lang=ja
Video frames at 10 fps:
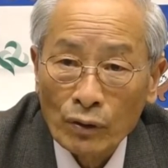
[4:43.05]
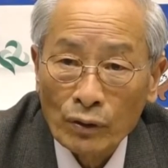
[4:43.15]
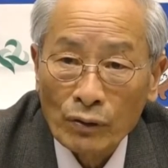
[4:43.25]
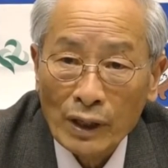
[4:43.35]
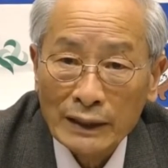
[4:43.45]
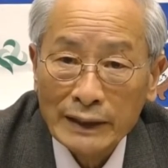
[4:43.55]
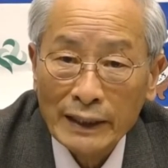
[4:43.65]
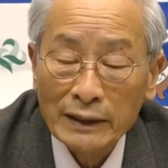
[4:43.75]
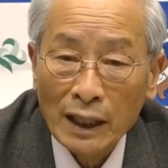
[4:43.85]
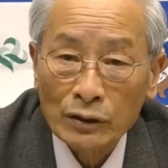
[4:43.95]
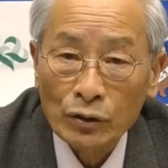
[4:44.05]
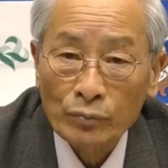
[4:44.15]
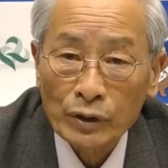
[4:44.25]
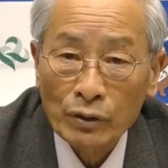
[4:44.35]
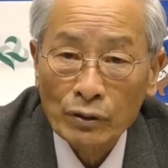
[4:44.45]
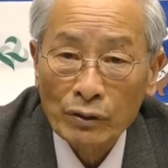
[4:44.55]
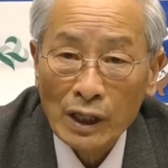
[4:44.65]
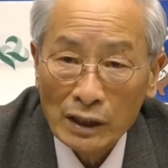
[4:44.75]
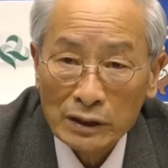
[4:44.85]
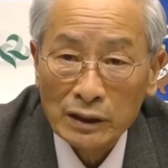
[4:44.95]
緑化センターの緑を生かし